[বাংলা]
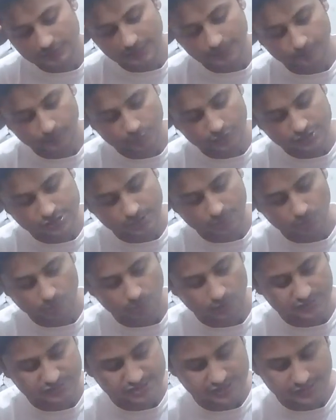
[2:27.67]
তারপর হচ্ছে
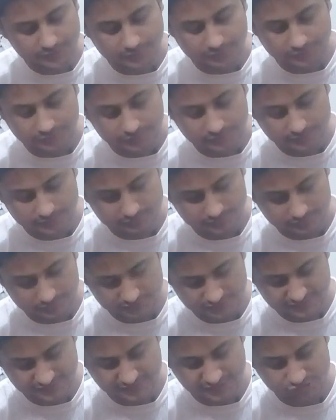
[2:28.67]
ক্লক জেনারেটর
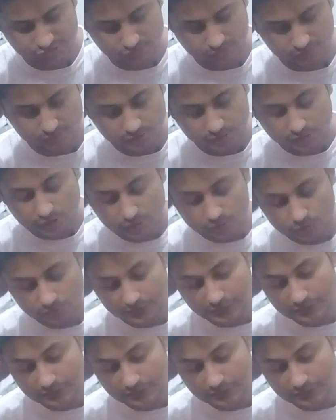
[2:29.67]
সেকশন তো